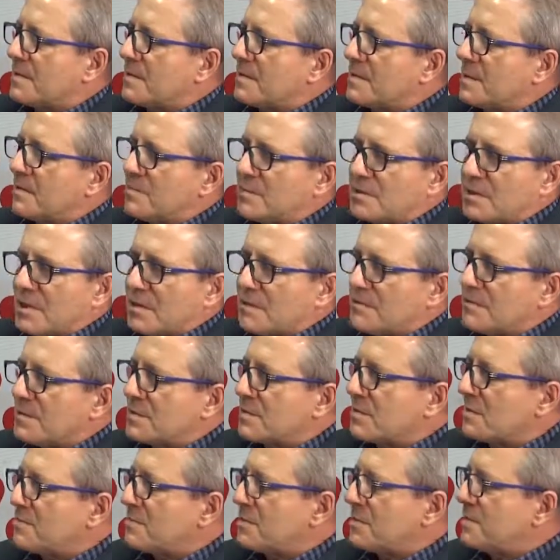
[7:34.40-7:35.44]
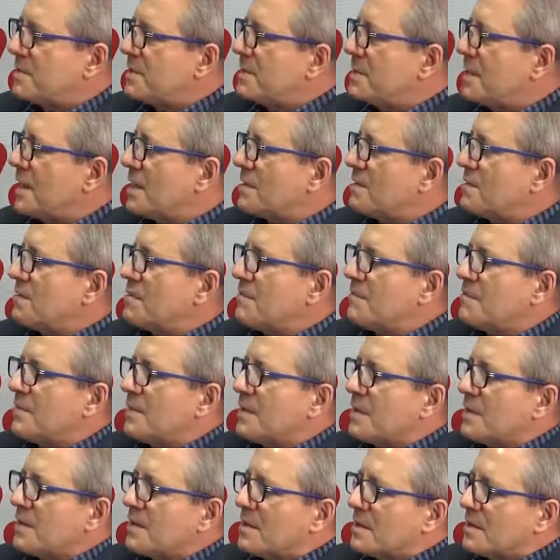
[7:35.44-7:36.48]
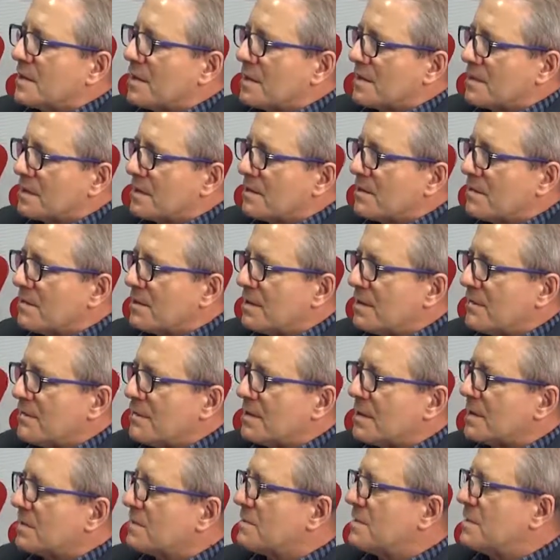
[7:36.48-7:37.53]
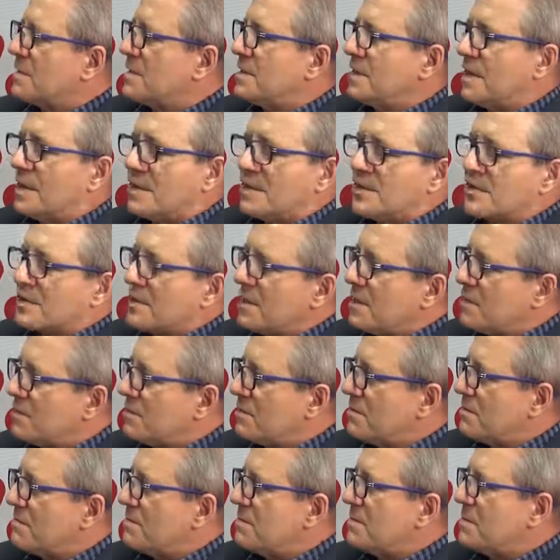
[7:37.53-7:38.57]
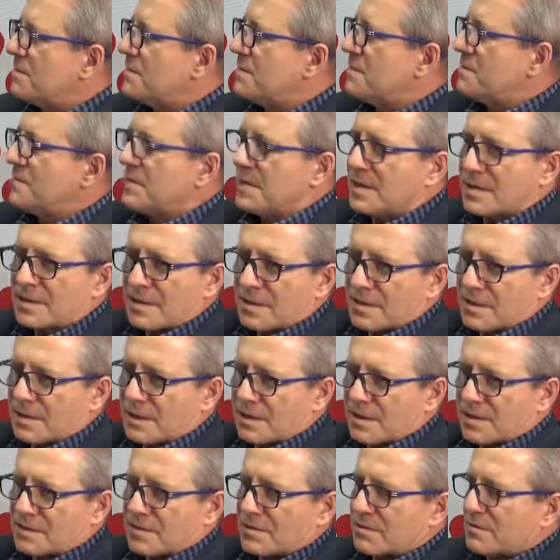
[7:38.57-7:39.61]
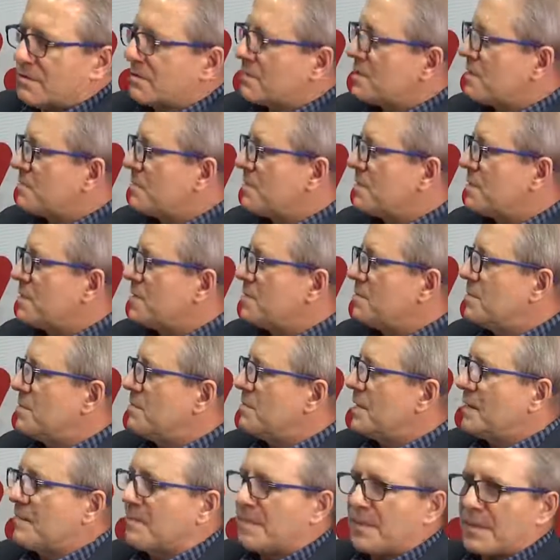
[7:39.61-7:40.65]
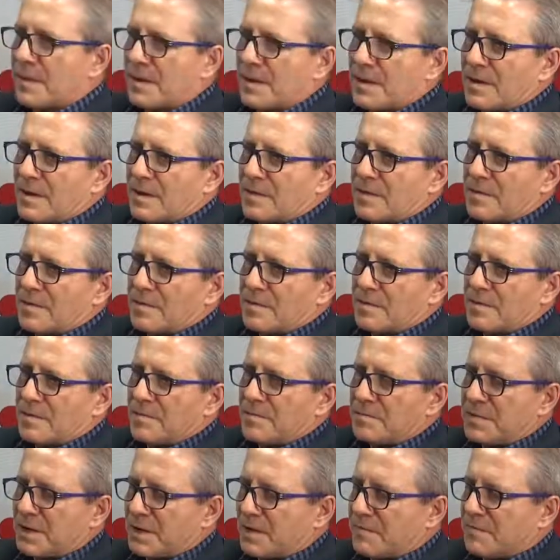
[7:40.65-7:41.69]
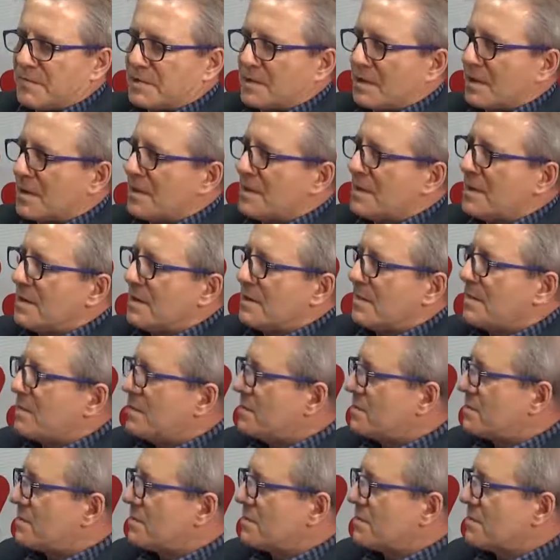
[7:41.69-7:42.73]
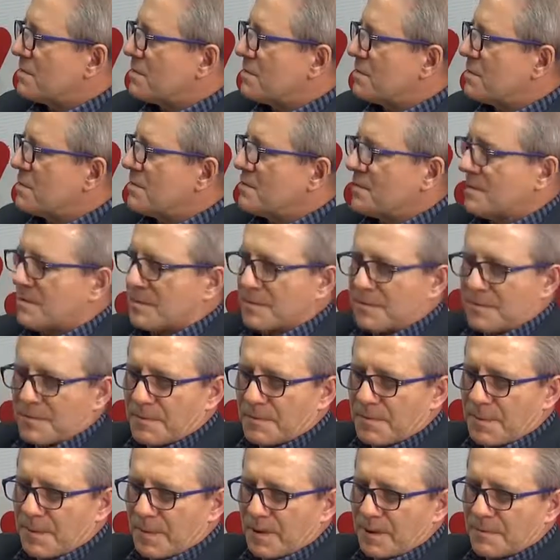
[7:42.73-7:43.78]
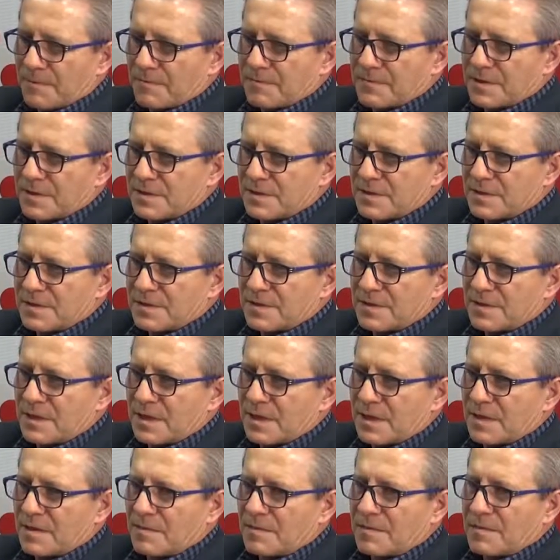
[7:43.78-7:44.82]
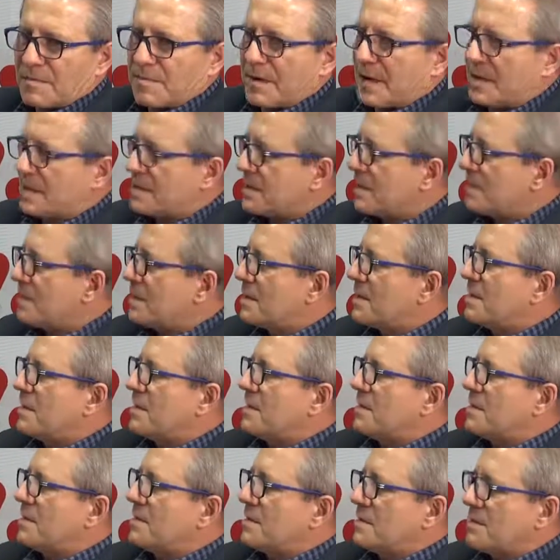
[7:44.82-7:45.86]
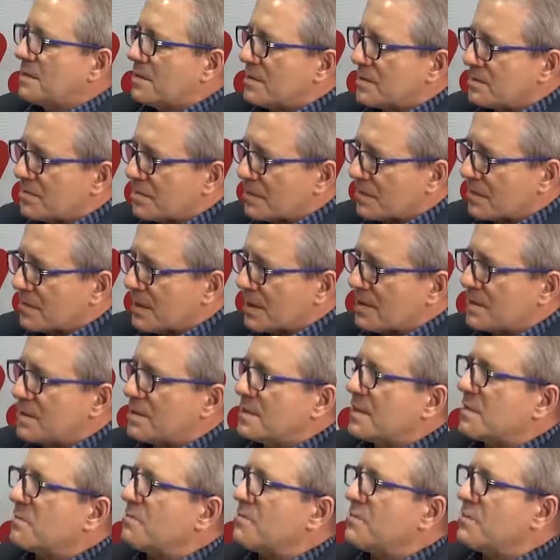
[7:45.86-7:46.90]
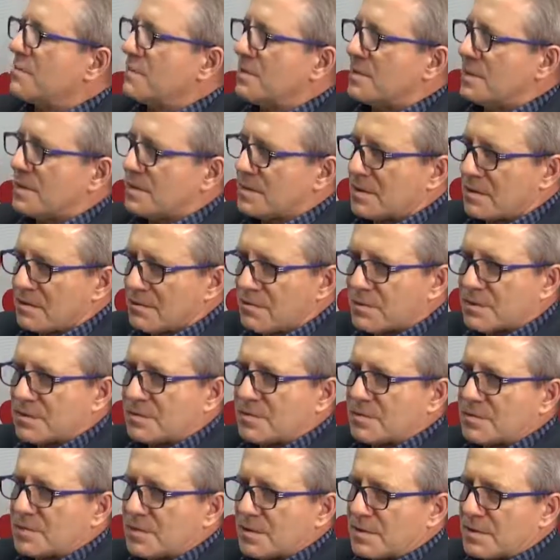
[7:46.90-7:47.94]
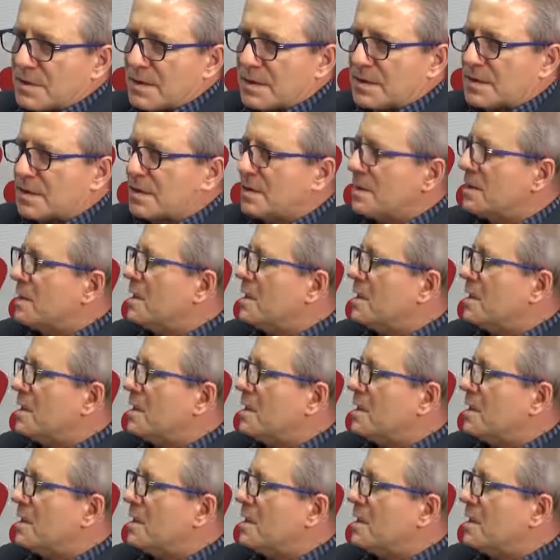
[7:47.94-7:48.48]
temu stanowisku przypisano kategorię wynagrodzenia trzecią, nie tak jak do tej pory była pierwsza. I stąd wszystkie panie E, sprzątaczki, zatrudnione na stanowisku sprzątaczki,